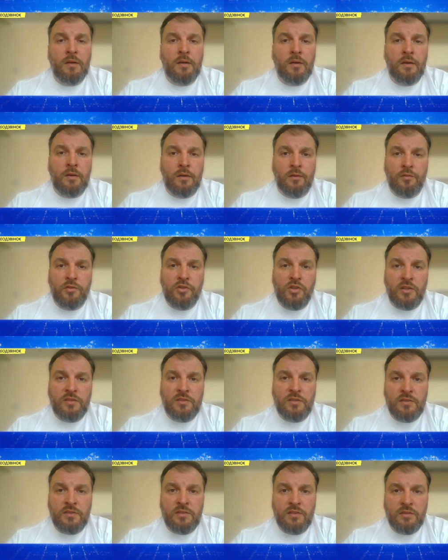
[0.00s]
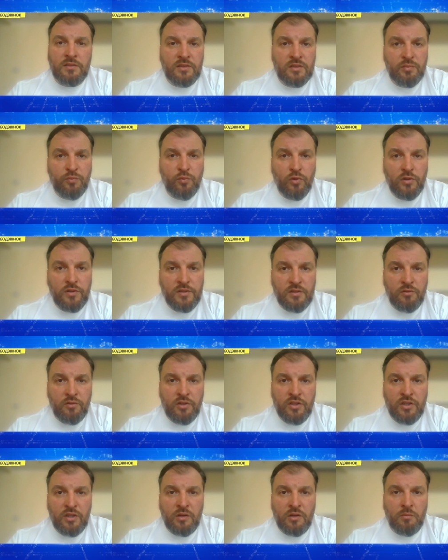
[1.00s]
в частности с
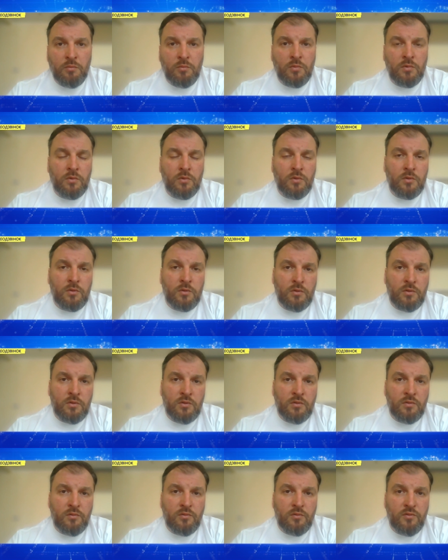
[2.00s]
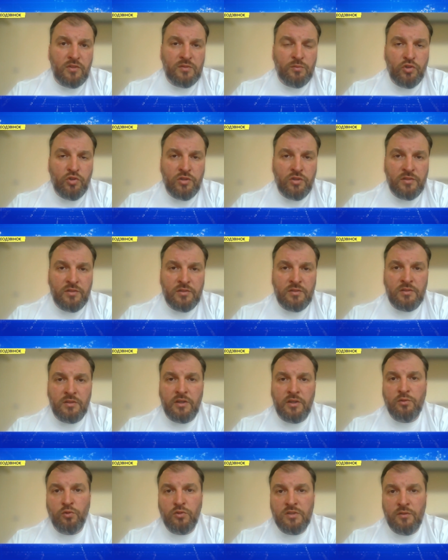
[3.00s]
использованием, возможно,
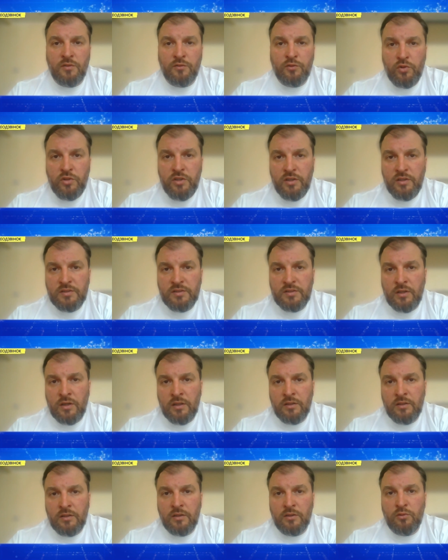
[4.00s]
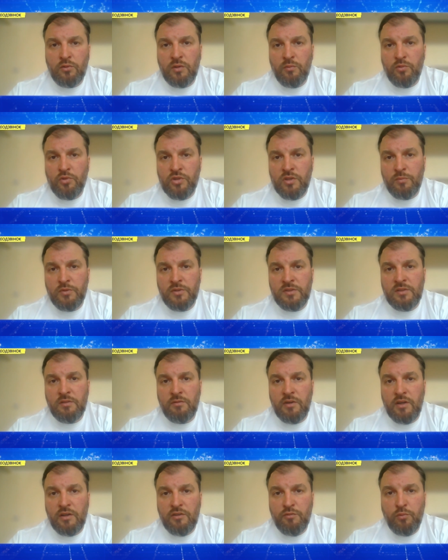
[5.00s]
ресурсов других стран, которые можно
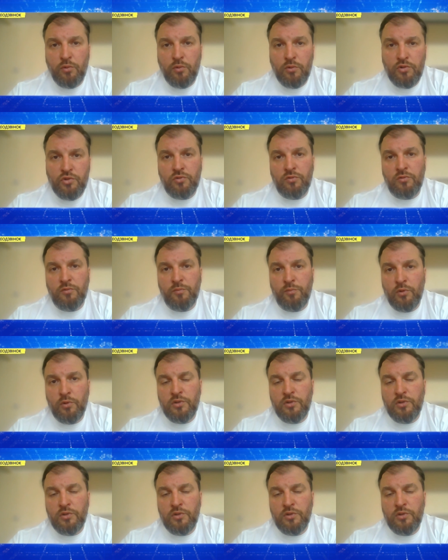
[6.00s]
поставлять в Польшу.